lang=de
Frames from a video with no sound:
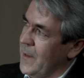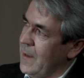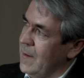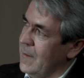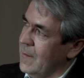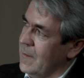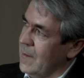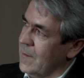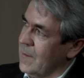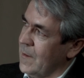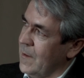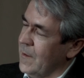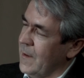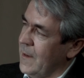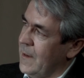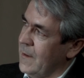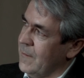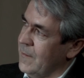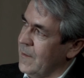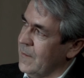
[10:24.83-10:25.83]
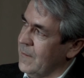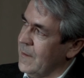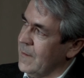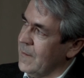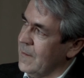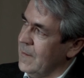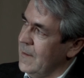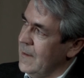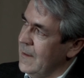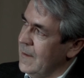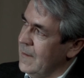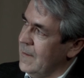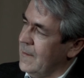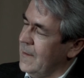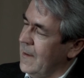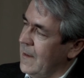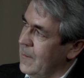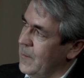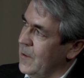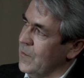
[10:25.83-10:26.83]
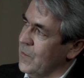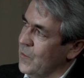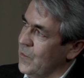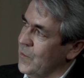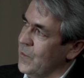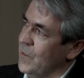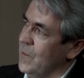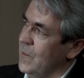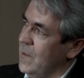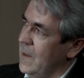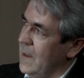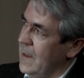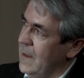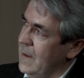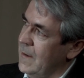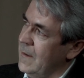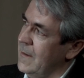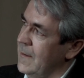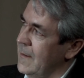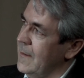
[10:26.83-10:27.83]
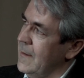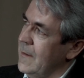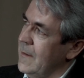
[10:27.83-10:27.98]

Ist das auch etwas, was Sie selber so sehen,